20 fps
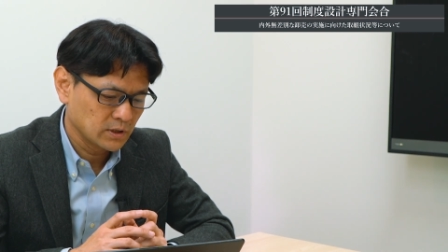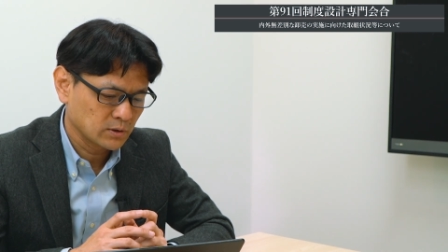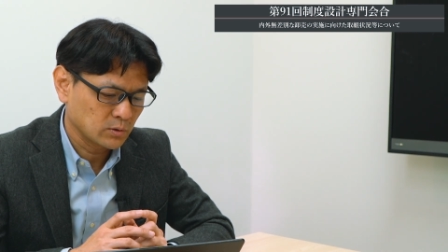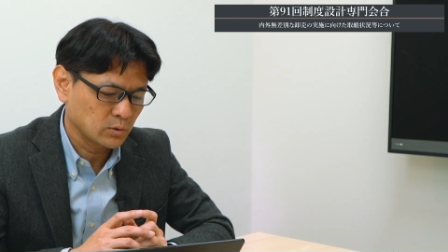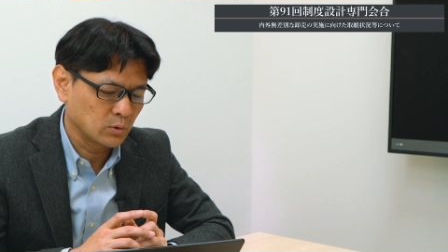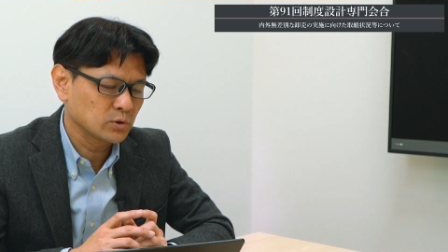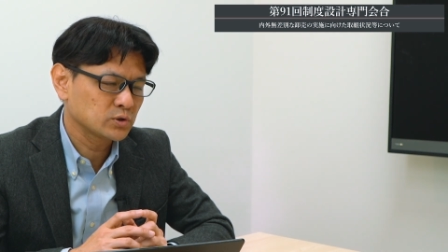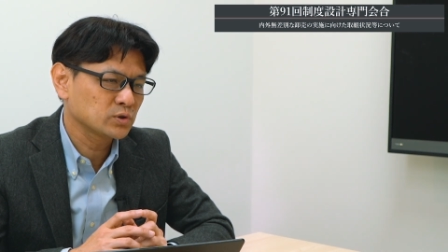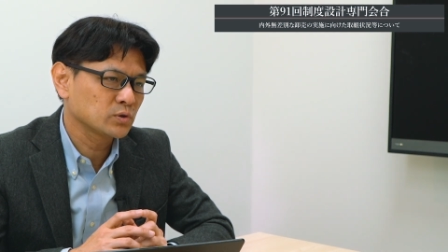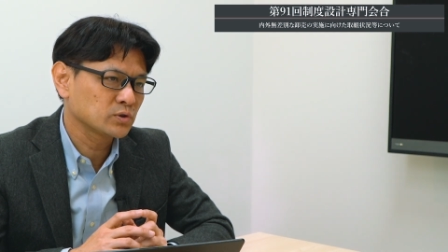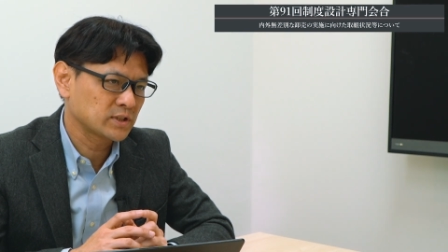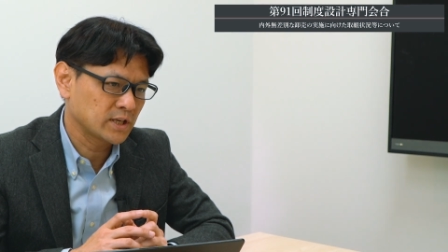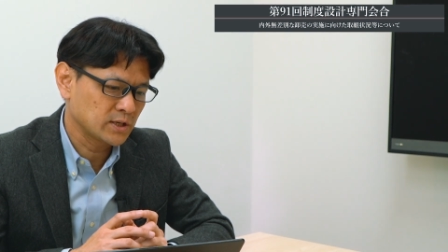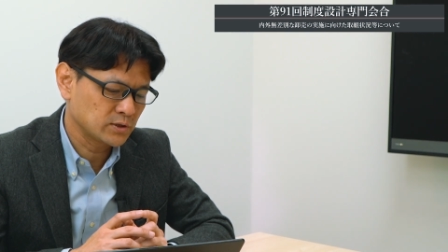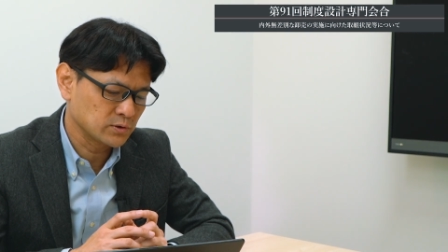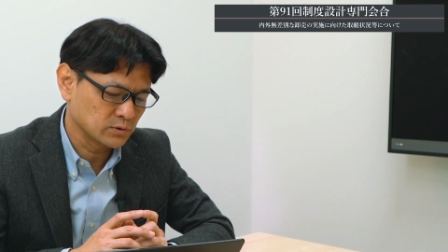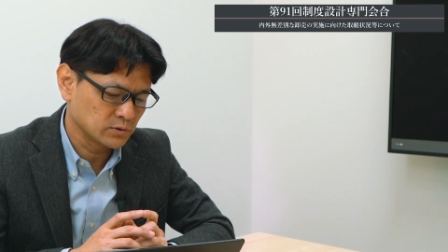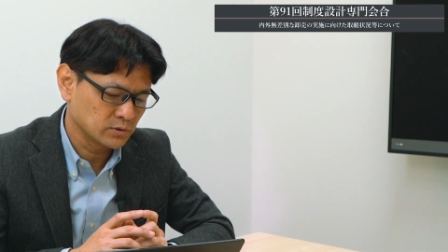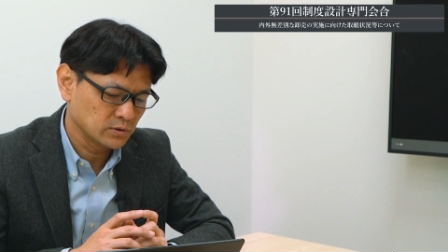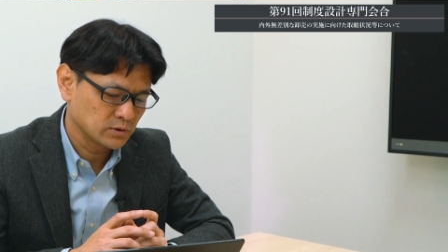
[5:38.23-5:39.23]
交渉
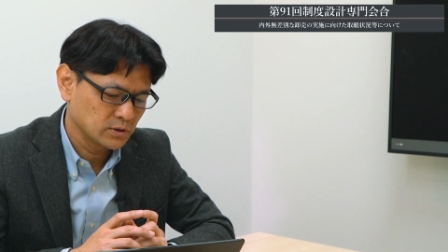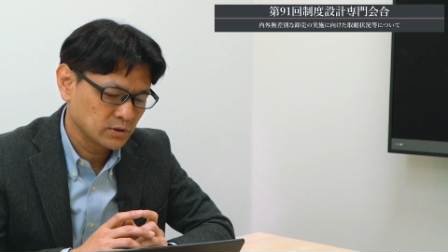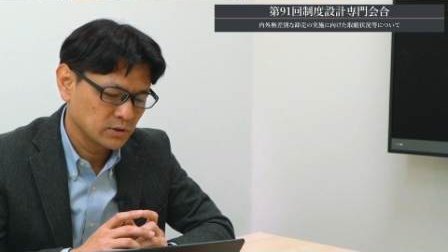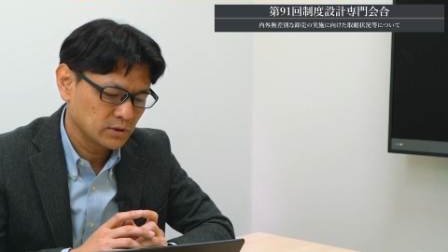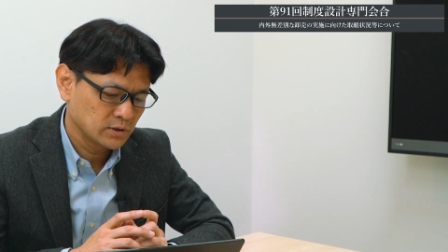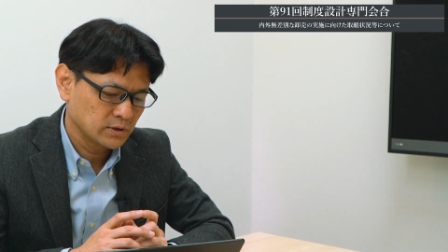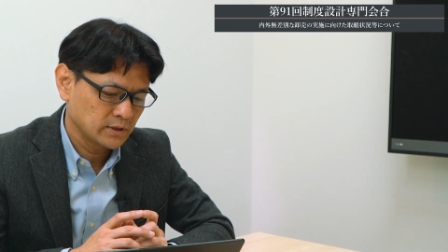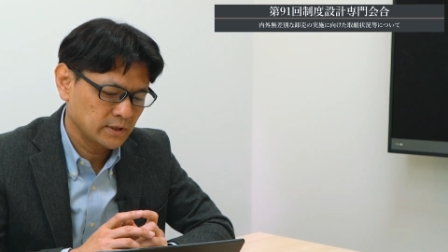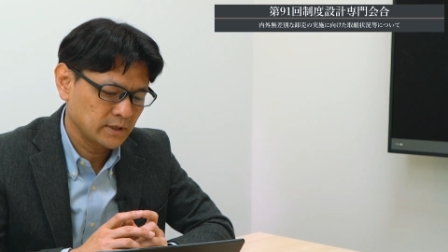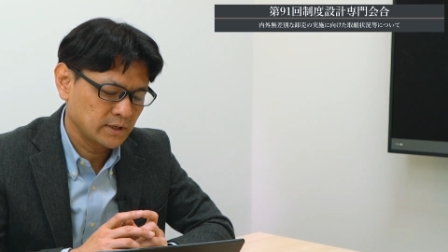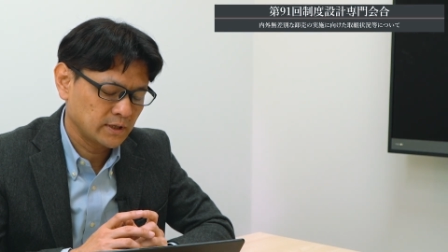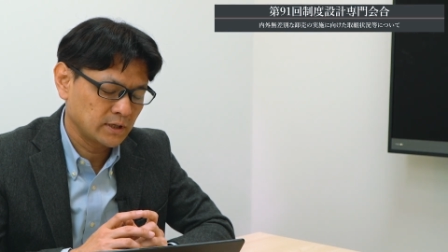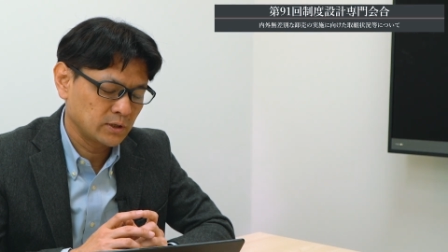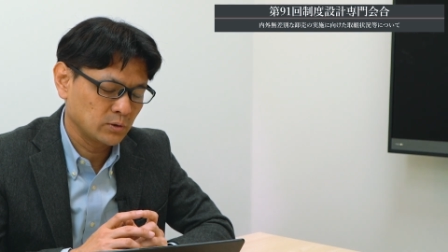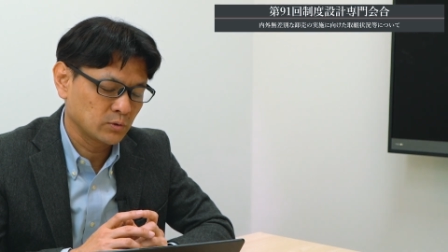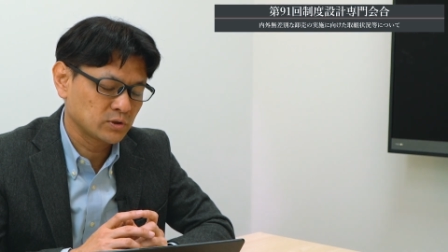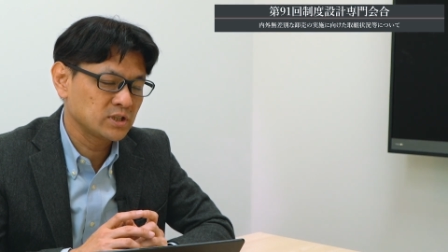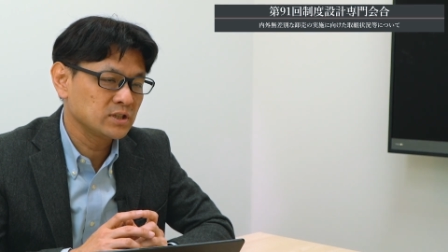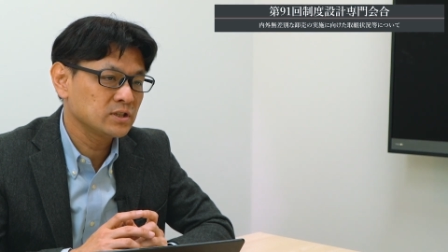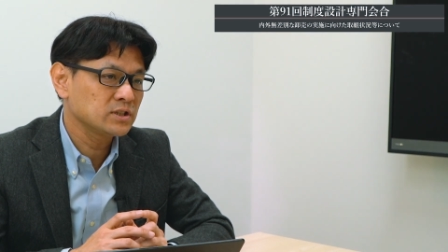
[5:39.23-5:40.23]
スケジュール、えー、
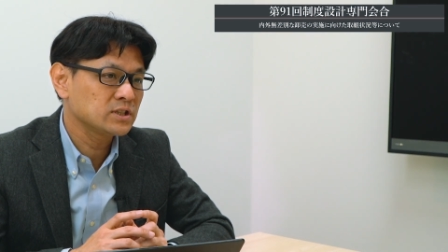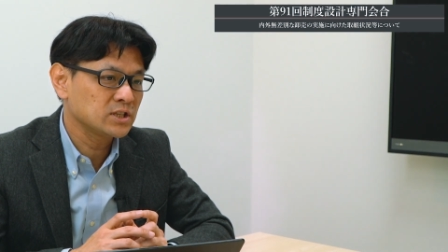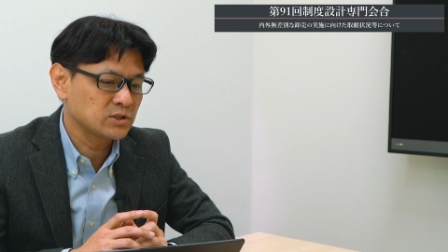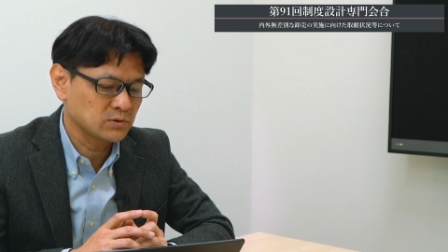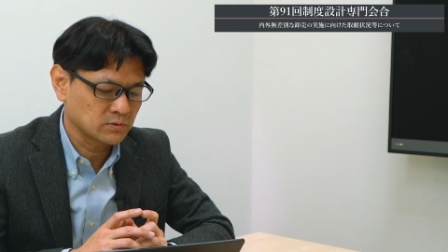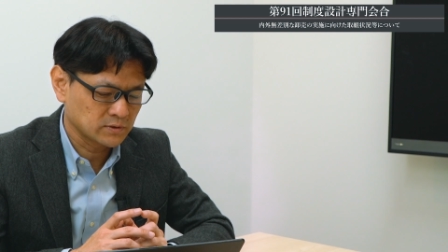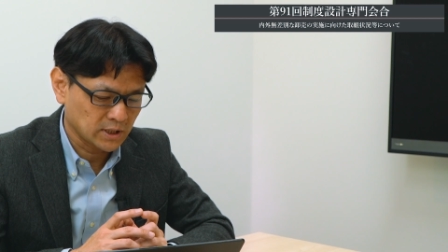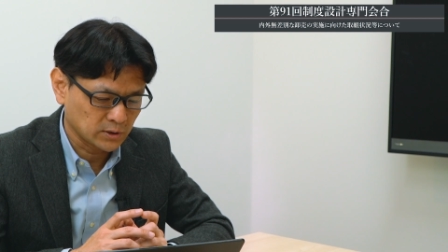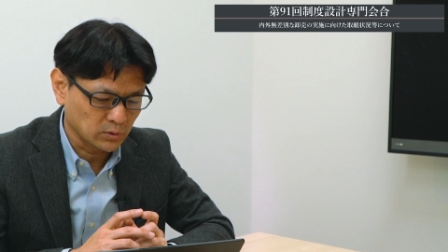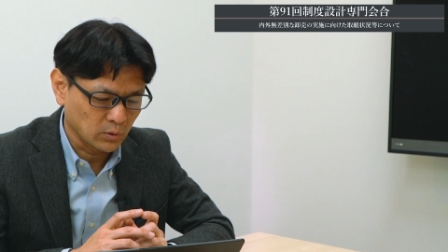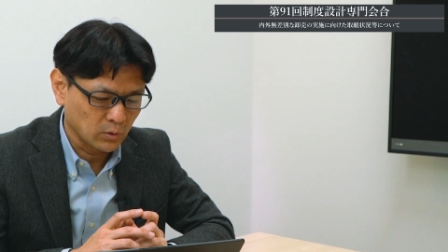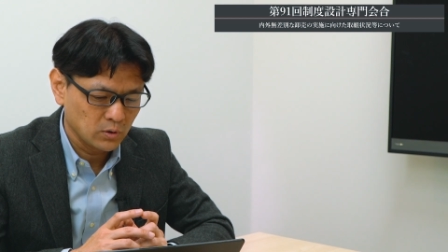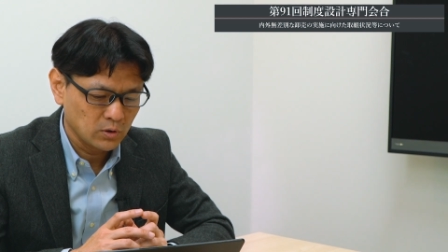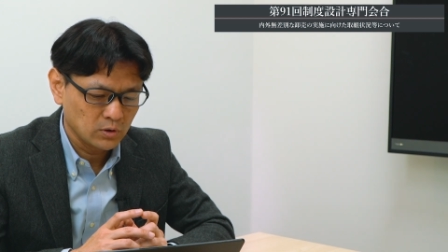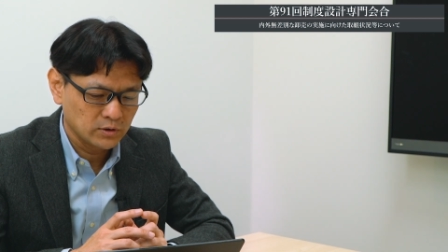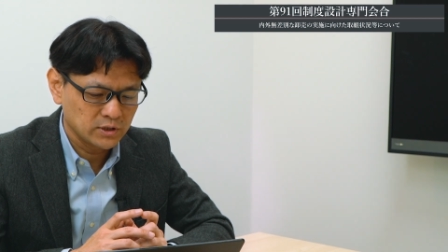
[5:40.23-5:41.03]
予診基準など